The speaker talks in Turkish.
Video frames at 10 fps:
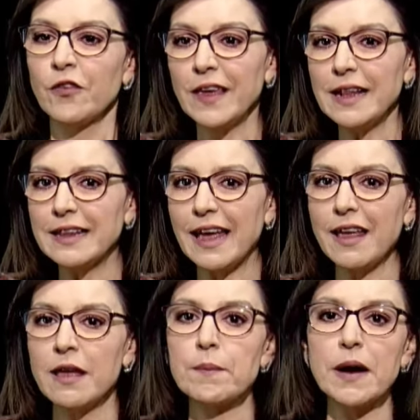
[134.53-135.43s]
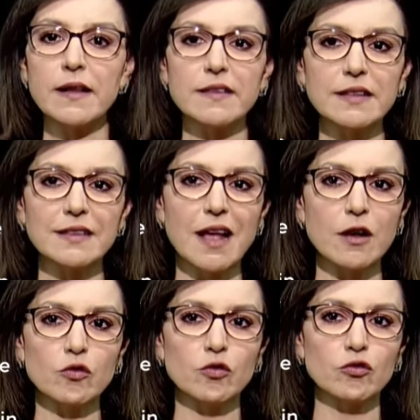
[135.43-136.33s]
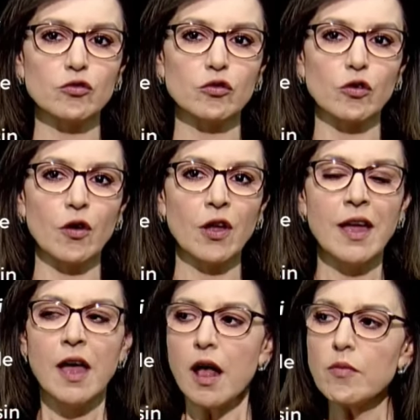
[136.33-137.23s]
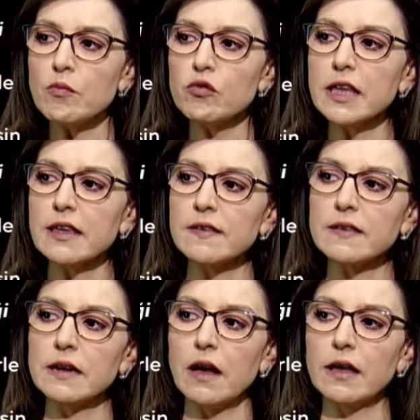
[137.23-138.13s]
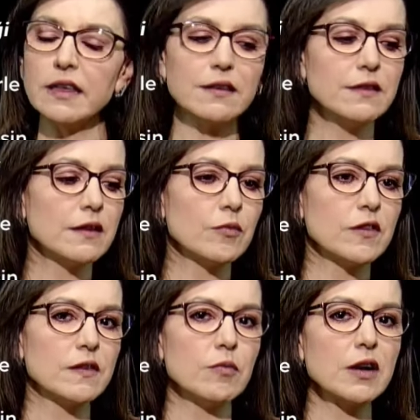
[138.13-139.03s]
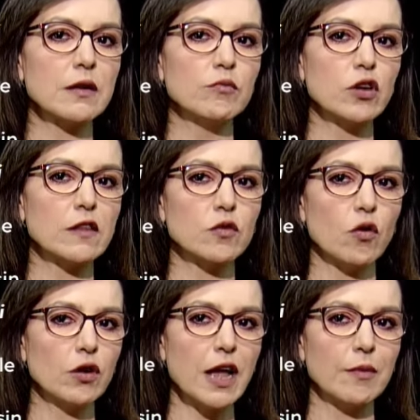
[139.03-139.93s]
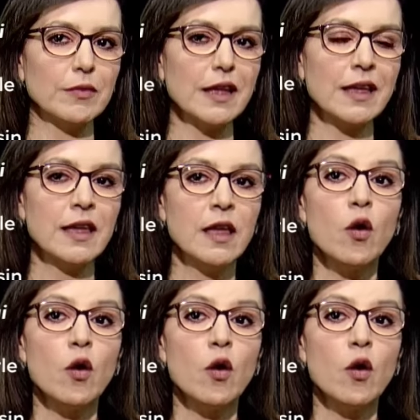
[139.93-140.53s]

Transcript: Fil de parazitten kurtuluyor. Ama bu ikisini ayırdığımızda bakın burası önemli.